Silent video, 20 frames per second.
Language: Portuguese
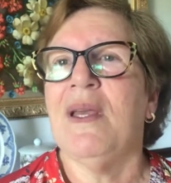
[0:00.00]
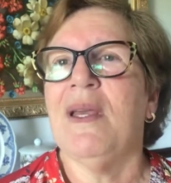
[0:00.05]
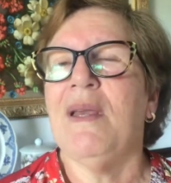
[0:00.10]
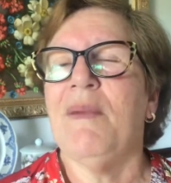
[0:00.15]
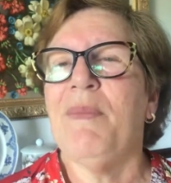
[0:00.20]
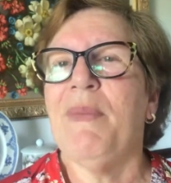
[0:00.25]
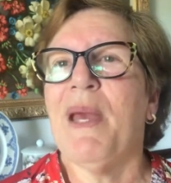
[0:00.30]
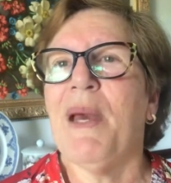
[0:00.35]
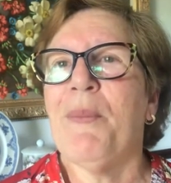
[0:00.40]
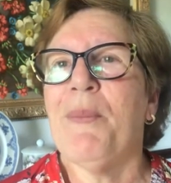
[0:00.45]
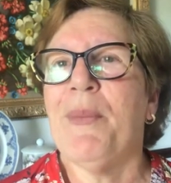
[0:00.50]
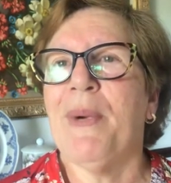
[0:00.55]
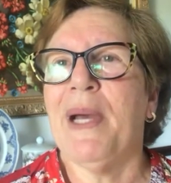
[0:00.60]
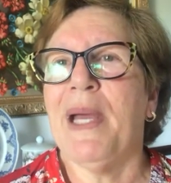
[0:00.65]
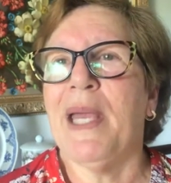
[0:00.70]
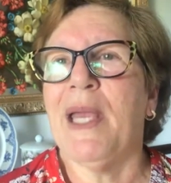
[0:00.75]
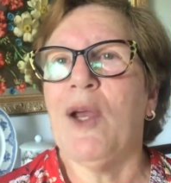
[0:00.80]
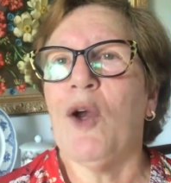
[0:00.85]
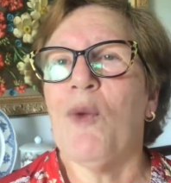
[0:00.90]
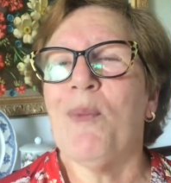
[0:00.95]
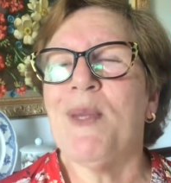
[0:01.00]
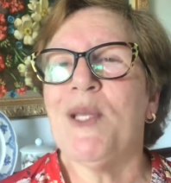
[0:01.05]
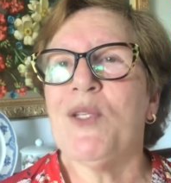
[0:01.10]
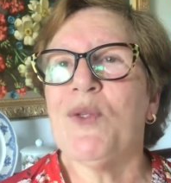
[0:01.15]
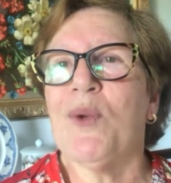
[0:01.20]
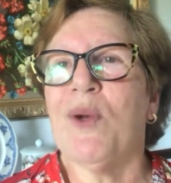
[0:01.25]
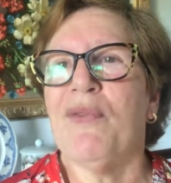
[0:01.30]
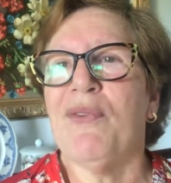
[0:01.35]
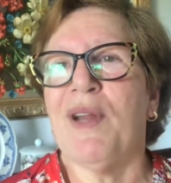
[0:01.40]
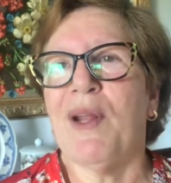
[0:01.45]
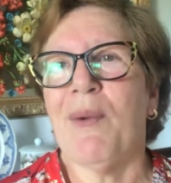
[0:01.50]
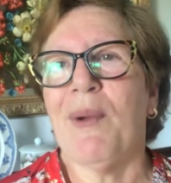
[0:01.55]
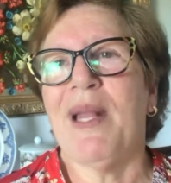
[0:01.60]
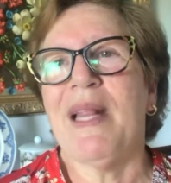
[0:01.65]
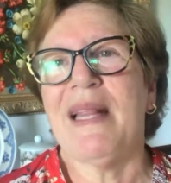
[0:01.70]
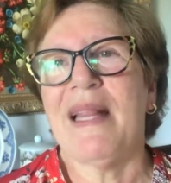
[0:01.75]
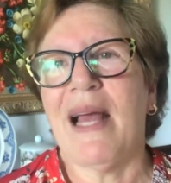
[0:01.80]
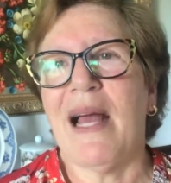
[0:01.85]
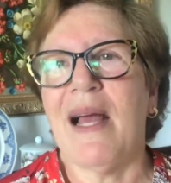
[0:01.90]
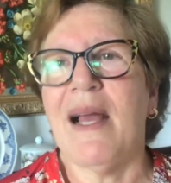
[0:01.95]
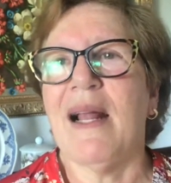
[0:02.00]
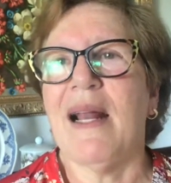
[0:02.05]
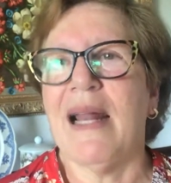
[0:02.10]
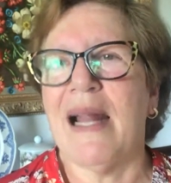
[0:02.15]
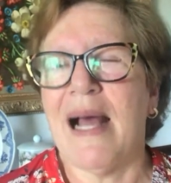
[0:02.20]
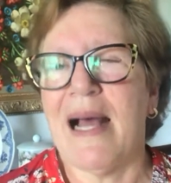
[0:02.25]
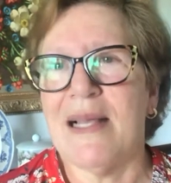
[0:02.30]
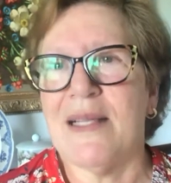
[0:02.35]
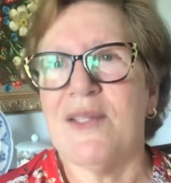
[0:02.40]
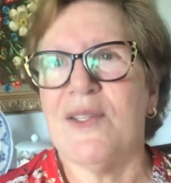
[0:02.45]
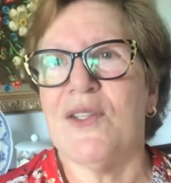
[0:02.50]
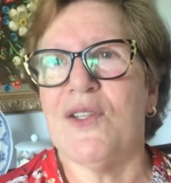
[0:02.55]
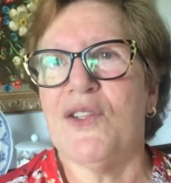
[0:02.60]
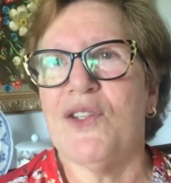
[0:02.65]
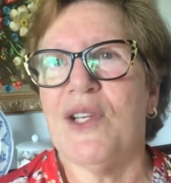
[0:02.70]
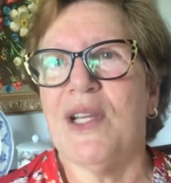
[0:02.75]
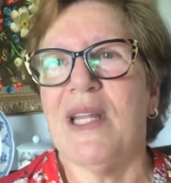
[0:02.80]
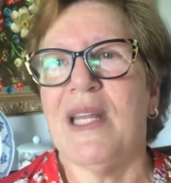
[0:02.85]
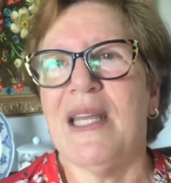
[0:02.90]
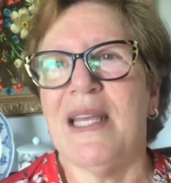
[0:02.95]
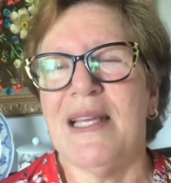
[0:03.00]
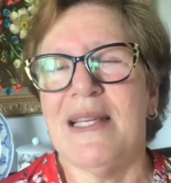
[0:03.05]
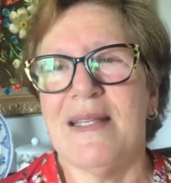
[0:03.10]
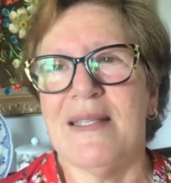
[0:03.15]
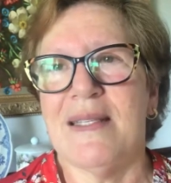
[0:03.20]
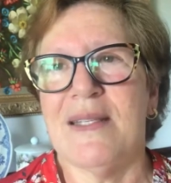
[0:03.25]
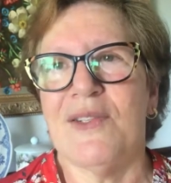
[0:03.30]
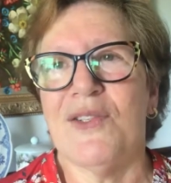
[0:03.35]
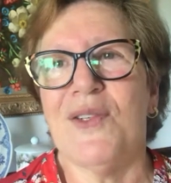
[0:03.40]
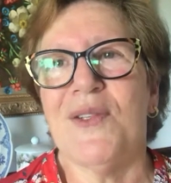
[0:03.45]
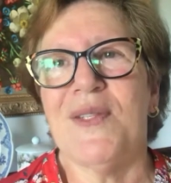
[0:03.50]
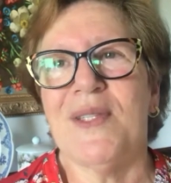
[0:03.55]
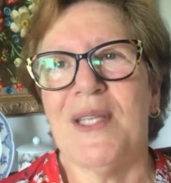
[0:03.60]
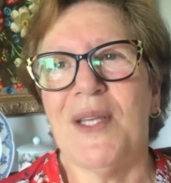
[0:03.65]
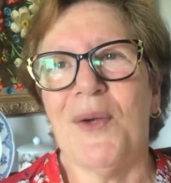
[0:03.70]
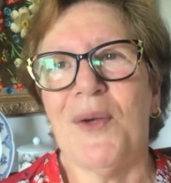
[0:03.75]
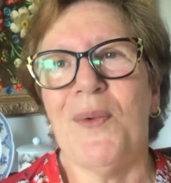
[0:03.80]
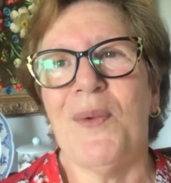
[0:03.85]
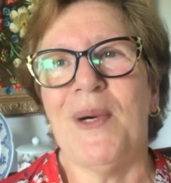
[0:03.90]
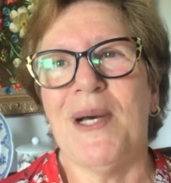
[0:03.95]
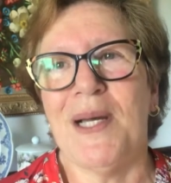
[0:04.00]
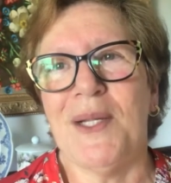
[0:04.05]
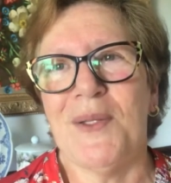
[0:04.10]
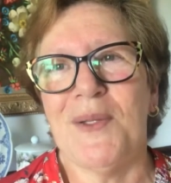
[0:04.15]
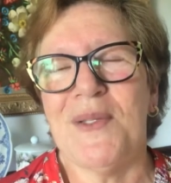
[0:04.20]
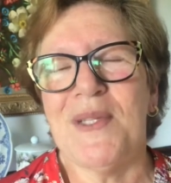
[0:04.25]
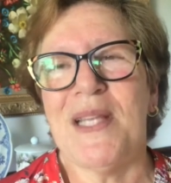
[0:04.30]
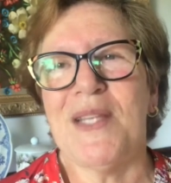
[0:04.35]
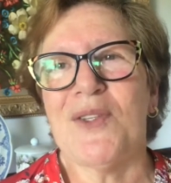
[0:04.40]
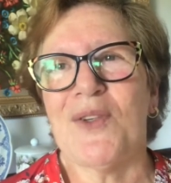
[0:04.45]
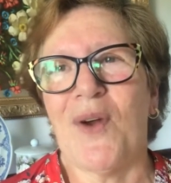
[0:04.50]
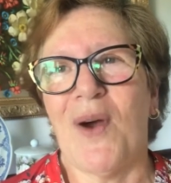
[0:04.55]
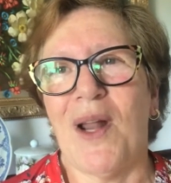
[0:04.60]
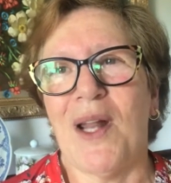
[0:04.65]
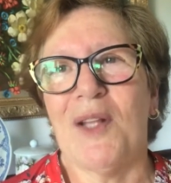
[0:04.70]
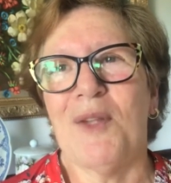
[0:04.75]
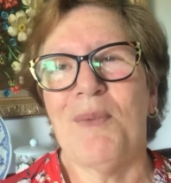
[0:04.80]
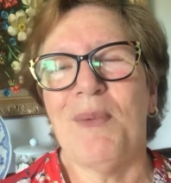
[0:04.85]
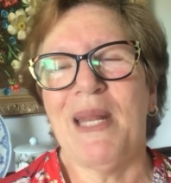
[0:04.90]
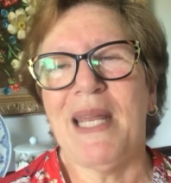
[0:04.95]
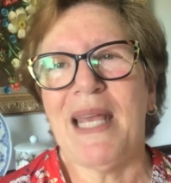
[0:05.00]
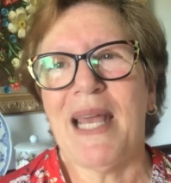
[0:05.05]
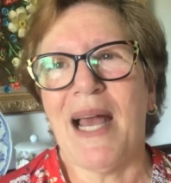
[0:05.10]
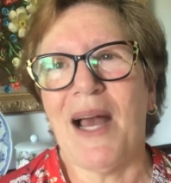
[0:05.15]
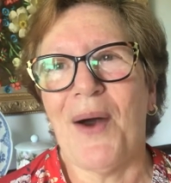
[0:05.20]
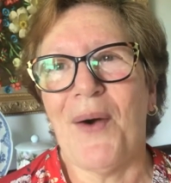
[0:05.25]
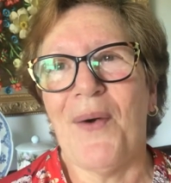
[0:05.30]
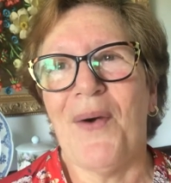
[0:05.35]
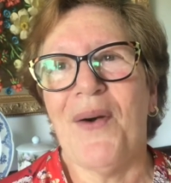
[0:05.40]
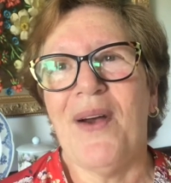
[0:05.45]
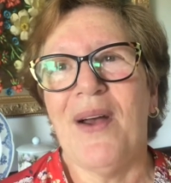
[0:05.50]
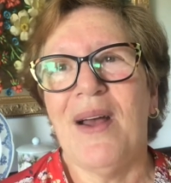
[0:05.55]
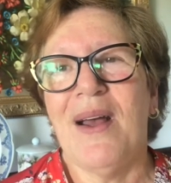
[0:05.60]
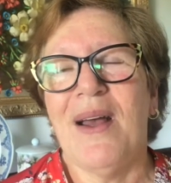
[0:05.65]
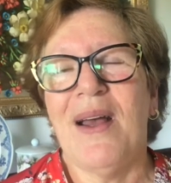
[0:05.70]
E minha mãe começou a frequentar a classe de criança de 5 anos na escola dominical